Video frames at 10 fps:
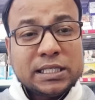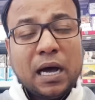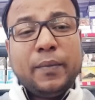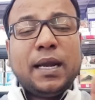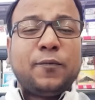
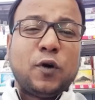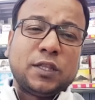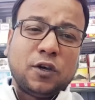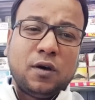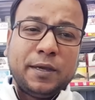ঝামেলা
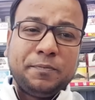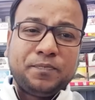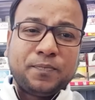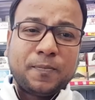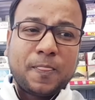পোহাতে হবে
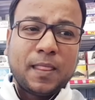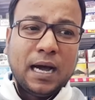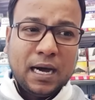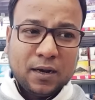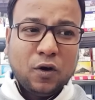
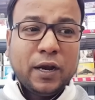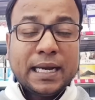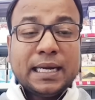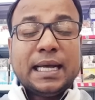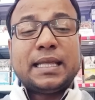আর
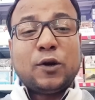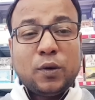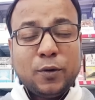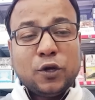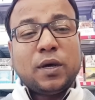অনেক
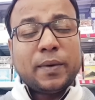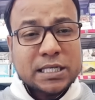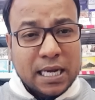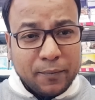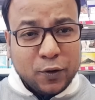নেতাকর্মী হয়তো আমরা
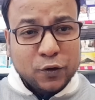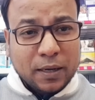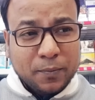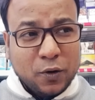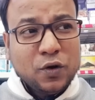সামনেও
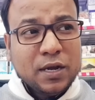দেখব